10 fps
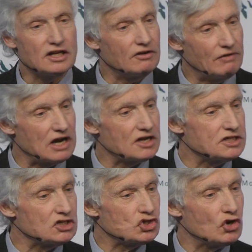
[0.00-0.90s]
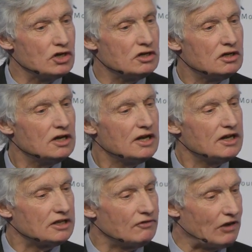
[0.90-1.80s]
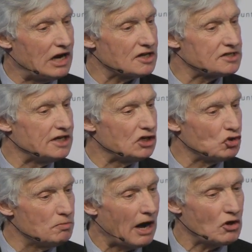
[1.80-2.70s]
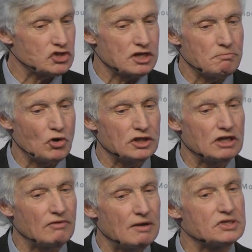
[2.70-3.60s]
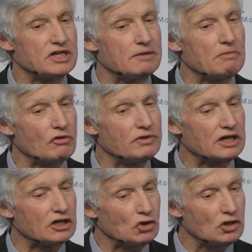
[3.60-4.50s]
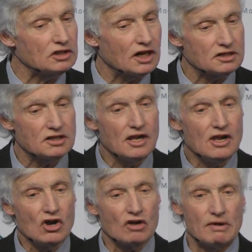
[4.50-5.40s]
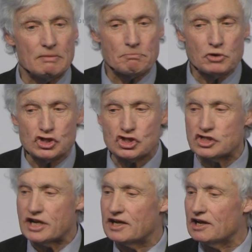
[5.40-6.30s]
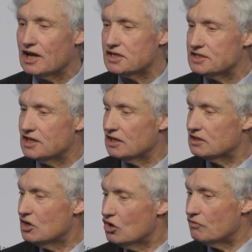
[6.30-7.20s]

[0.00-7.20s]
Die Wälder sind schön, die Felder sind nicht überausgebeutet, weil man sie eben auch wieder gedüngt hat und weil man Büsche stehen gelassen hat.